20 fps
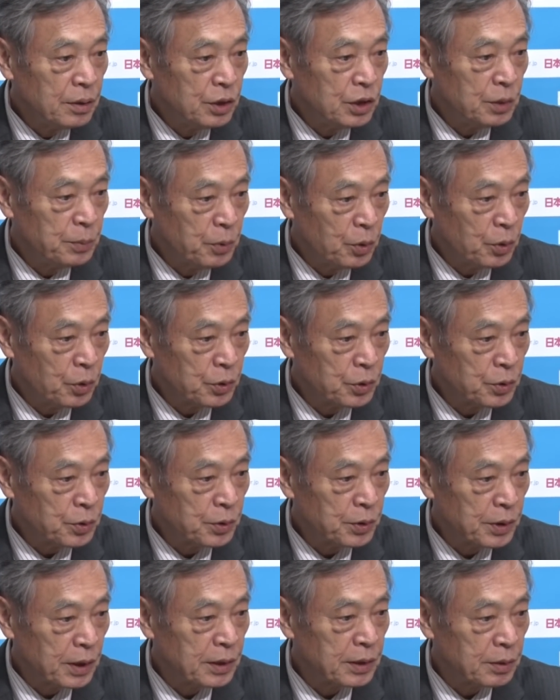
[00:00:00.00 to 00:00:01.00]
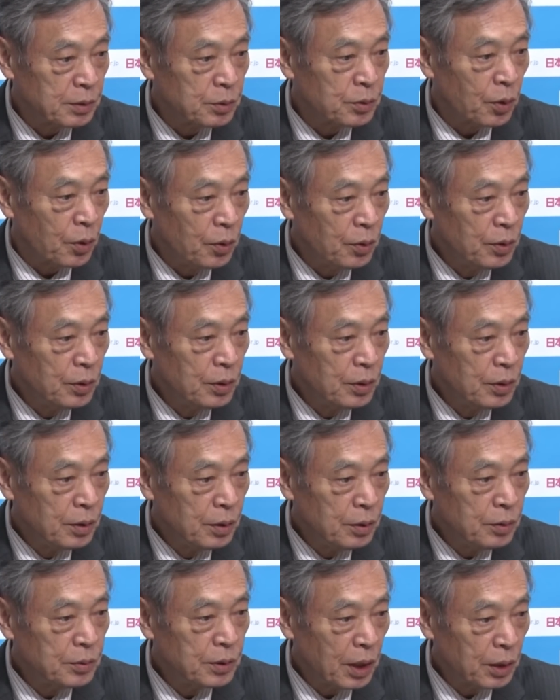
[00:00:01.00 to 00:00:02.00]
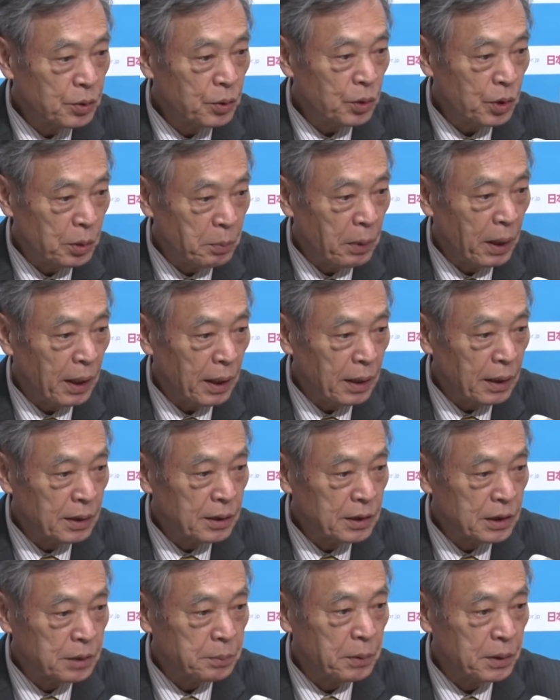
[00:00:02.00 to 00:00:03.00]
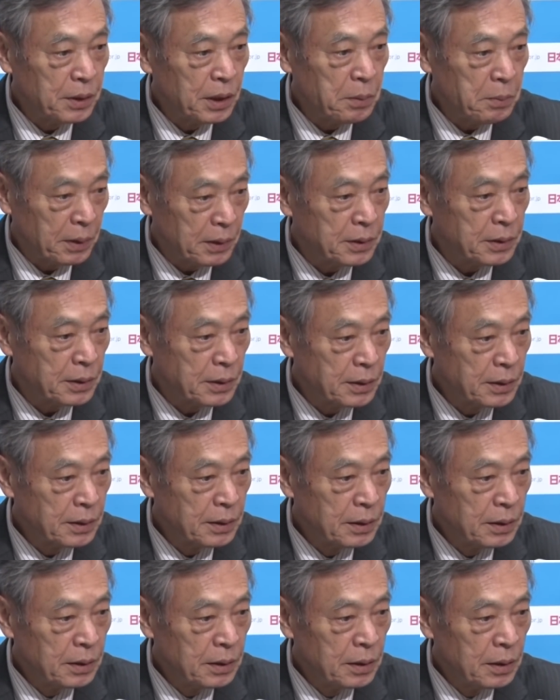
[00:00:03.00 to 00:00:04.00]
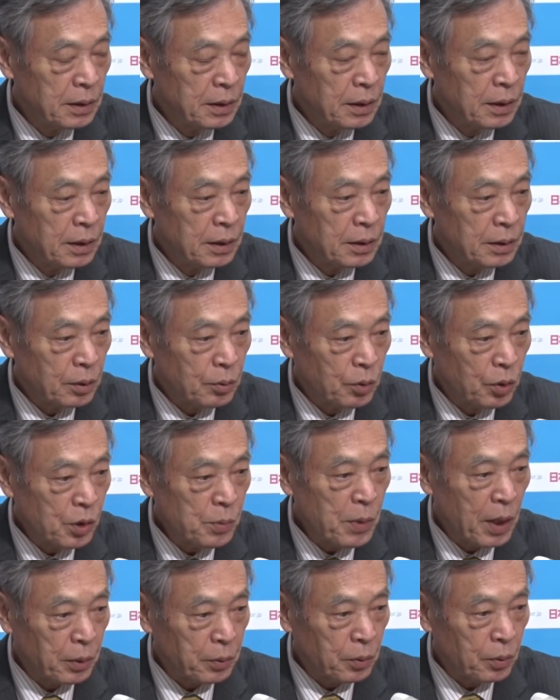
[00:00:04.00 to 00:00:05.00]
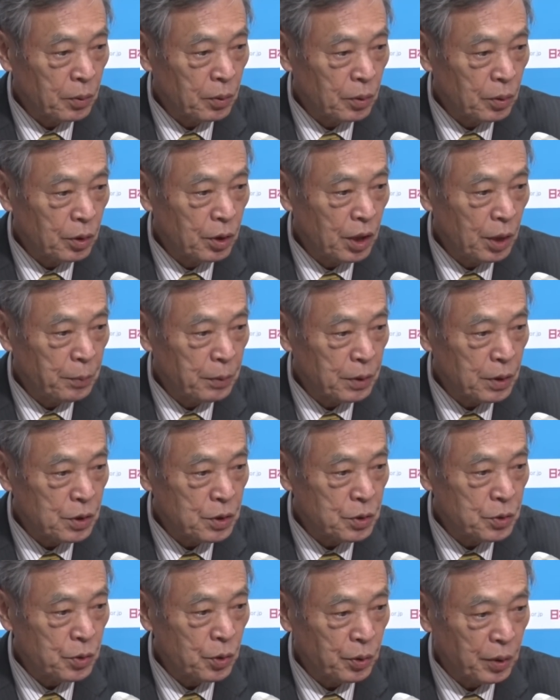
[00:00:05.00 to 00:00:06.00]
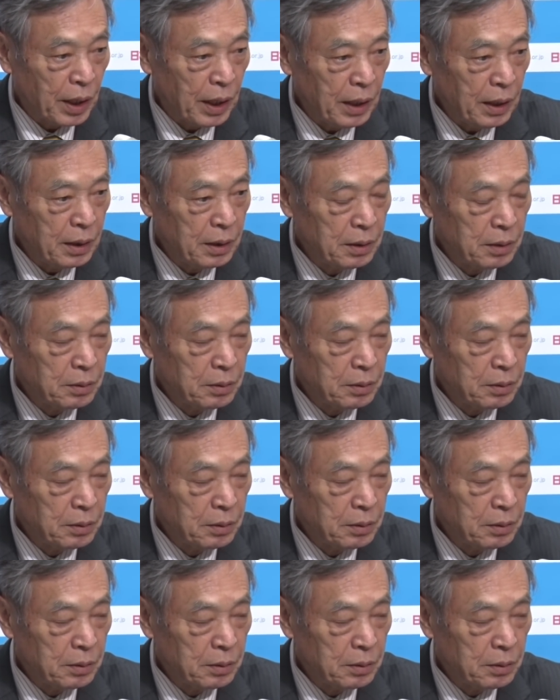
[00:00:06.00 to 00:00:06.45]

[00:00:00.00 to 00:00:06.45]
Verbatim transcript: チームを発足させるという段取り今進めていますでこれもあの極めて重要な